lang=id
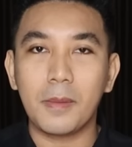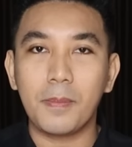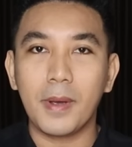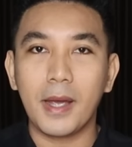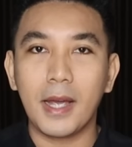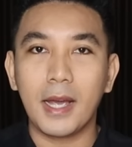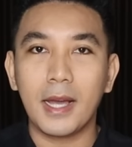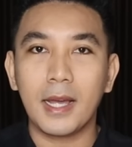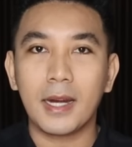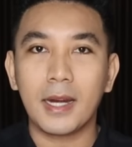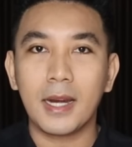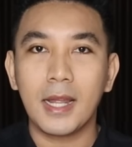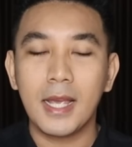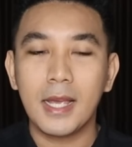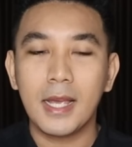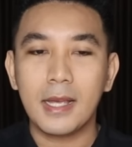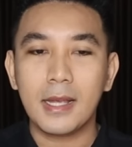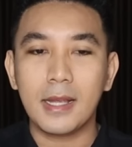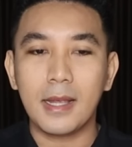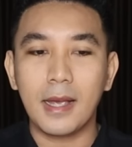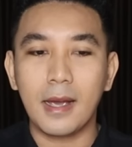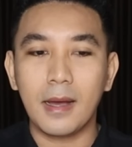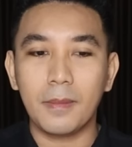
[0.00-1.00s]
DPR
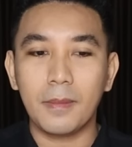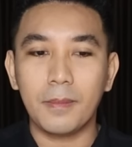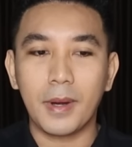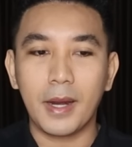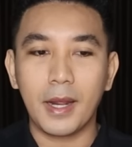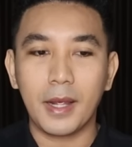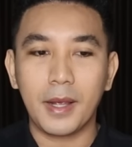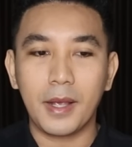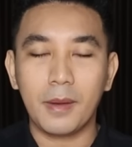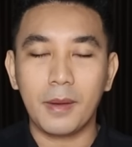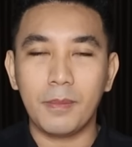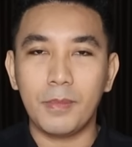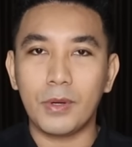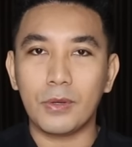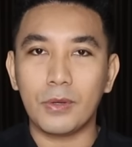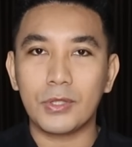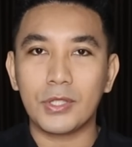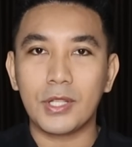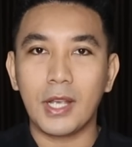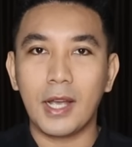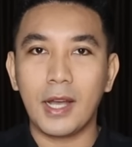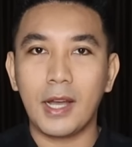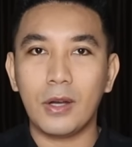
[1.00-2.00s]
yang mereka
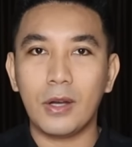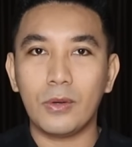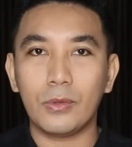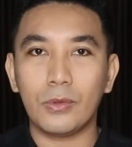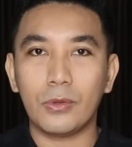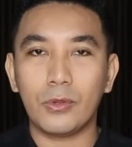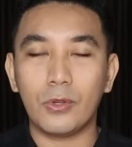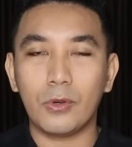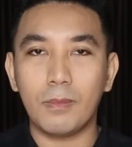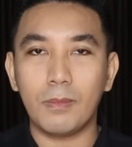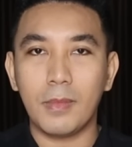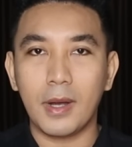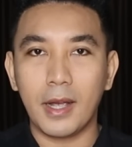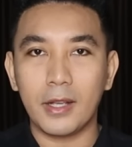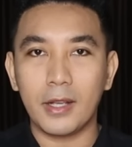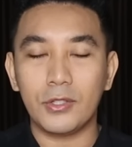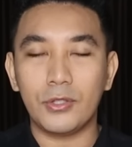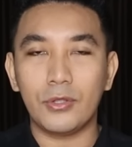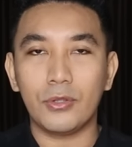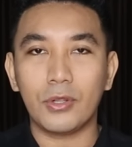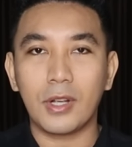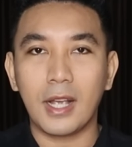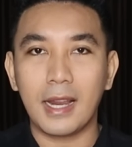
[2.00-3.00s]
berusaha untuk
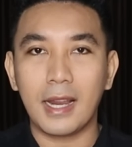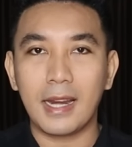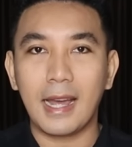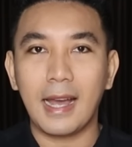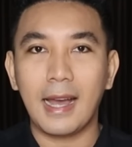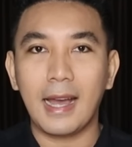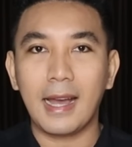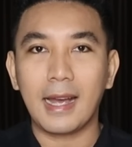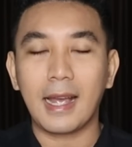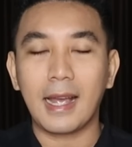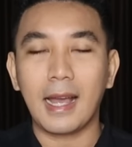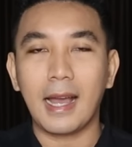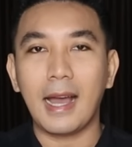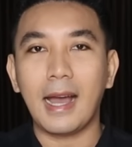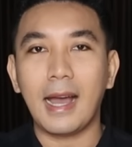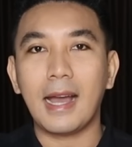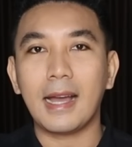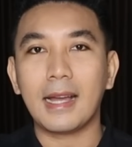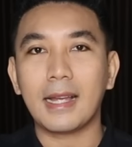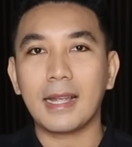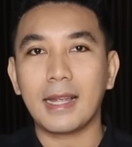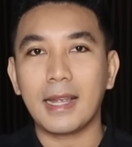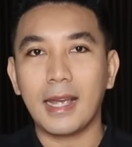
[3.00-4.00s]
mengajukan hak
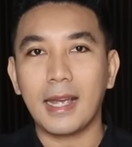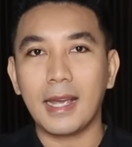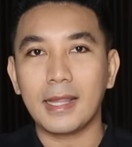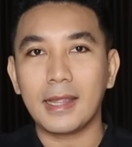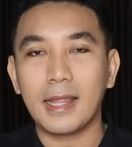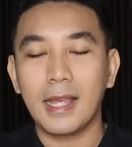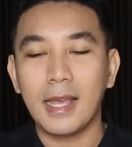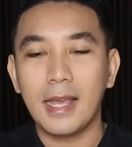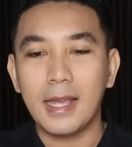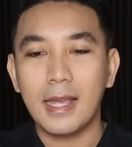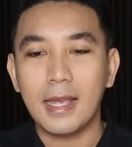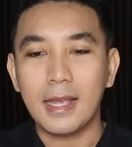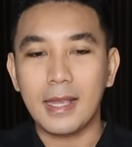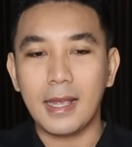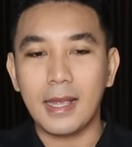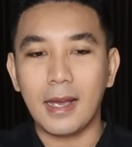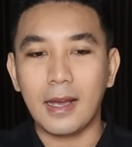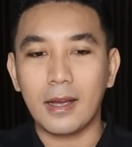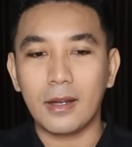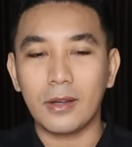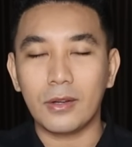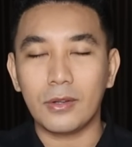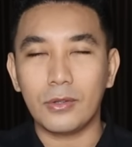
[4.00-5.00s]
angket
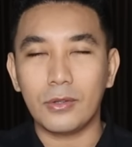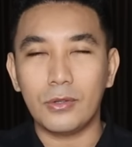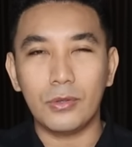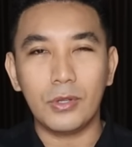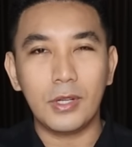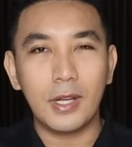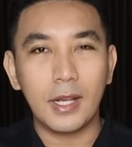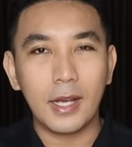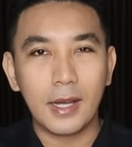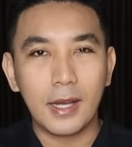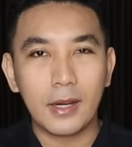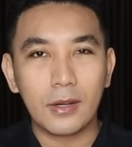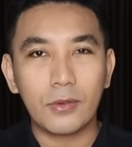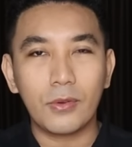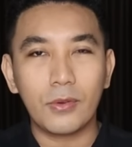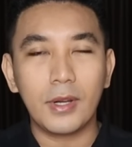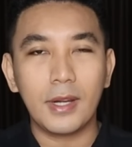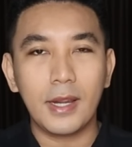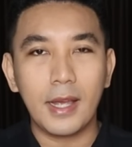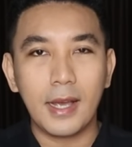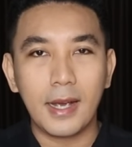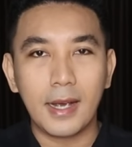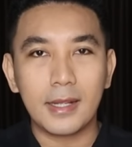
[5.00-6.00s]
yang
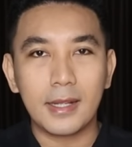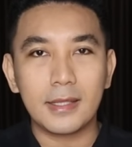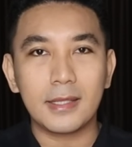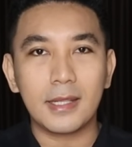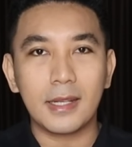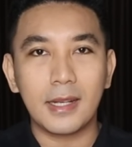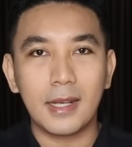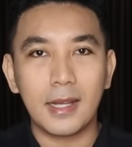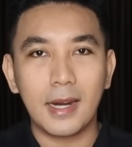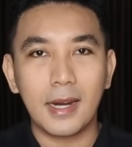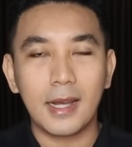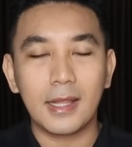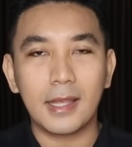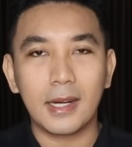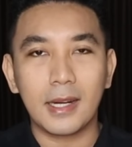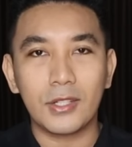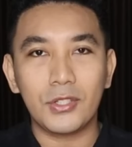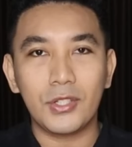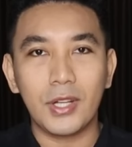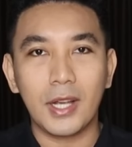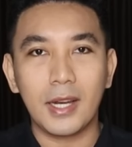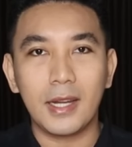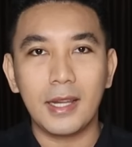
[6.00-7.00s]
dugaanku ini akan segera
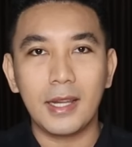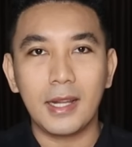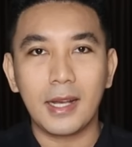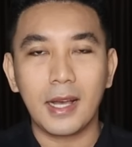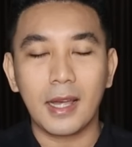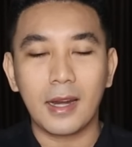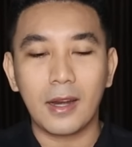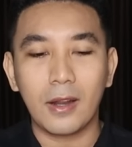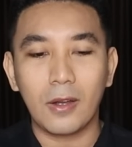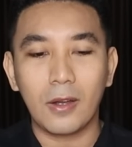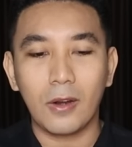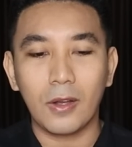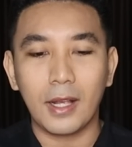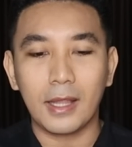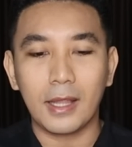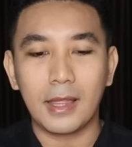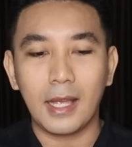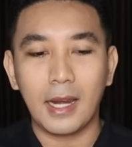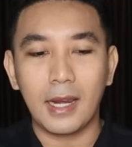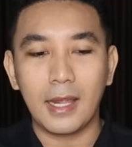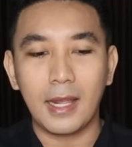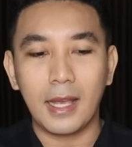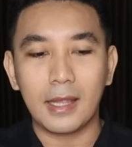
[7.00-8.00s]
terjadi karena kalau
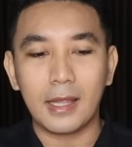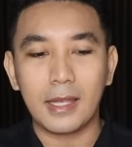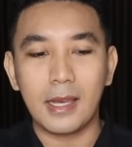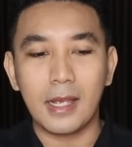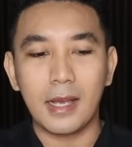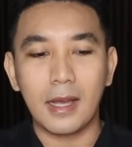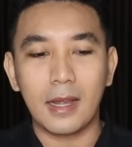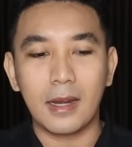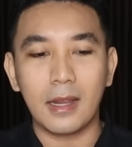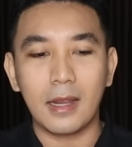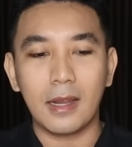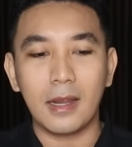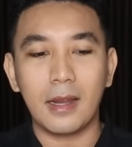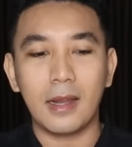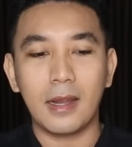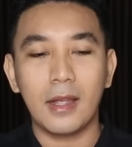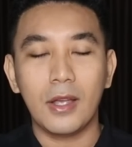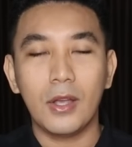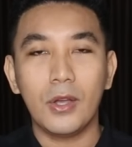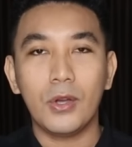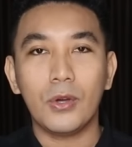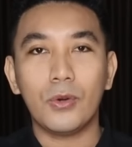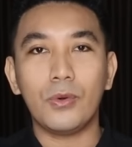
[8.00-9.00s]
kita lihat
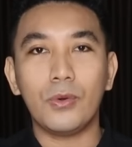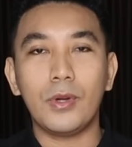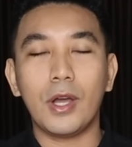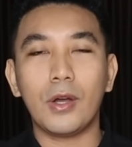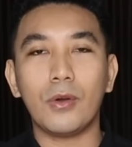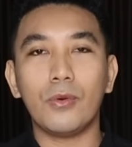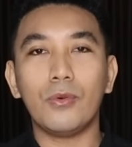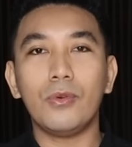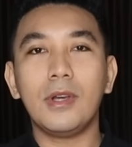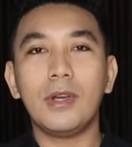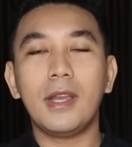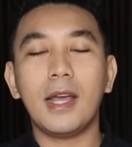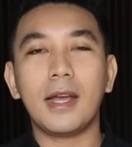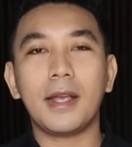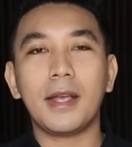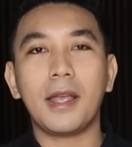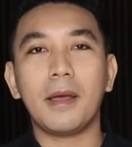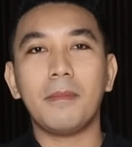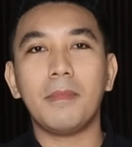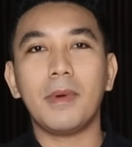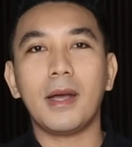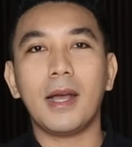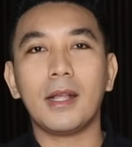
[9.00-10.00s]
dari
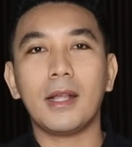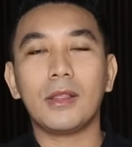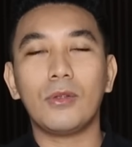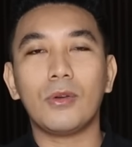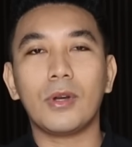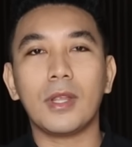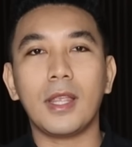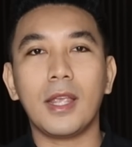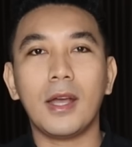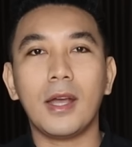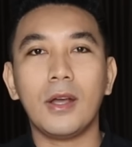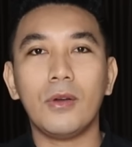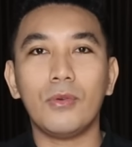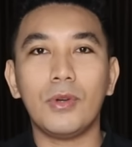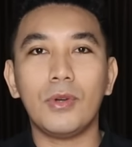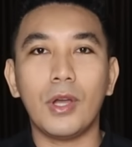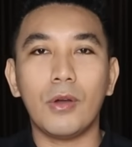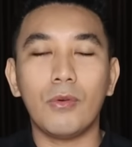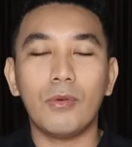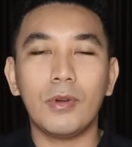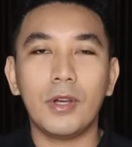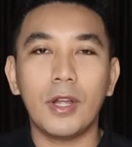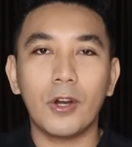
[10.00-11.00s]
undang-undang yang mengaturnya,
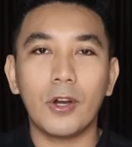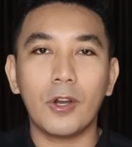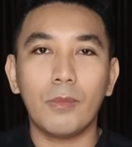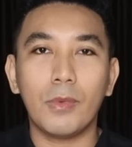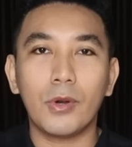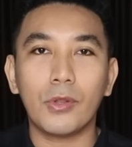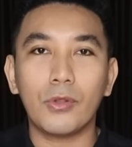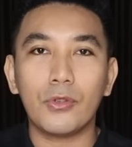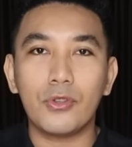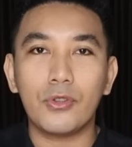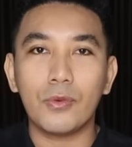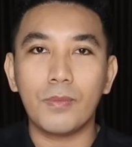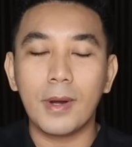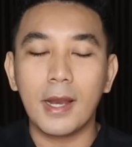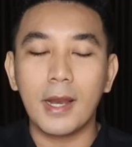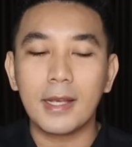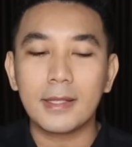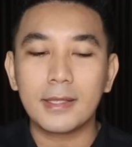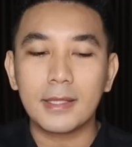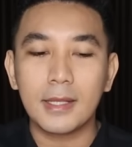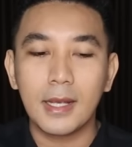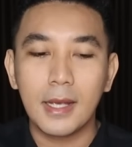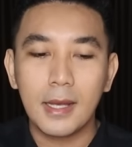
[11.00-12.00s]
Undang-Undang Nomor
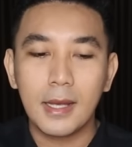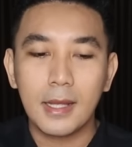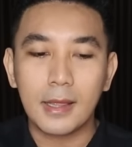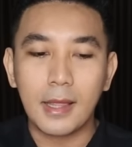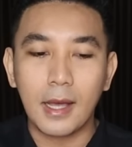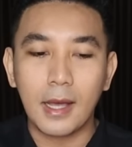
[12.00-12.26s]
17